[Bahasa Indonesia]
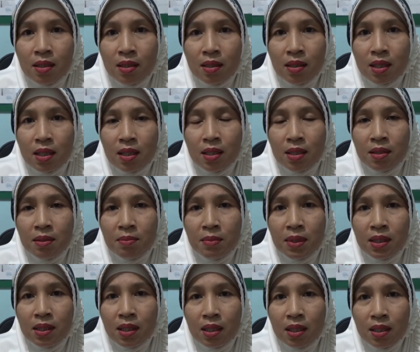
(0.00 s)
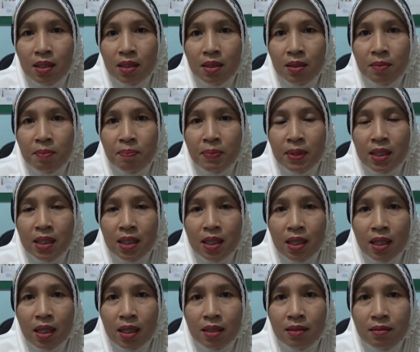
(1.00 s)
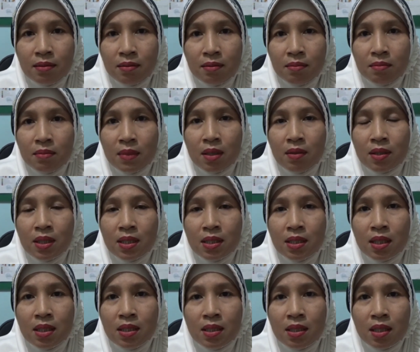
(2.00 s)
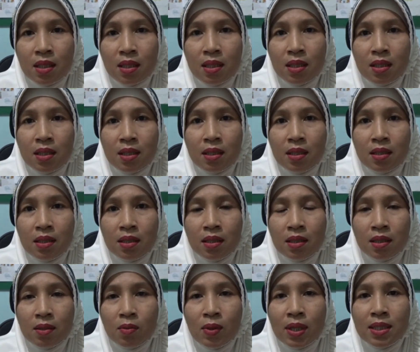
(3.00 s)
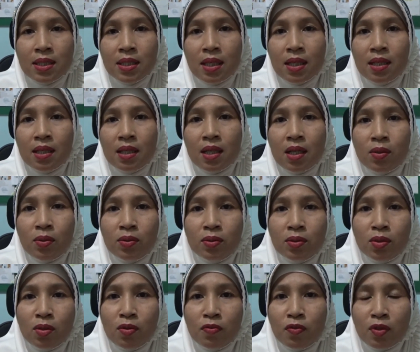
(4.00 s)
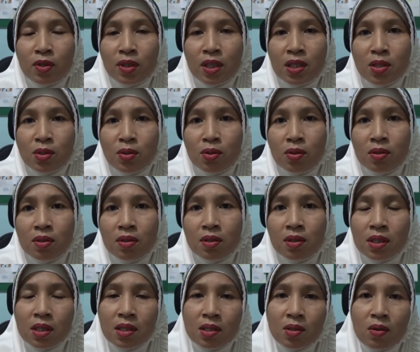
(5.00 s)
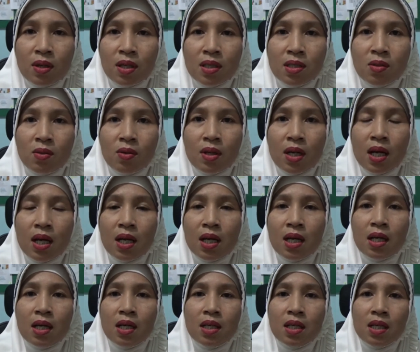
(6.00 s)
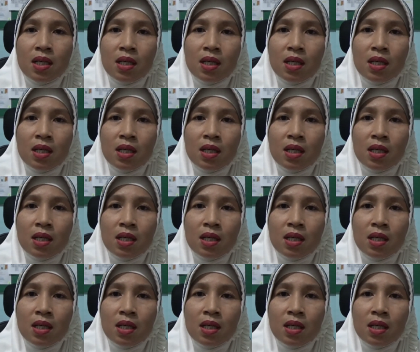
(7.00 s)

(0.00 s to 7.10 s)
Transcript: eh, dari Menteri Pendidikan bahwasanya wacana untuk full day school di sekolah-sekolah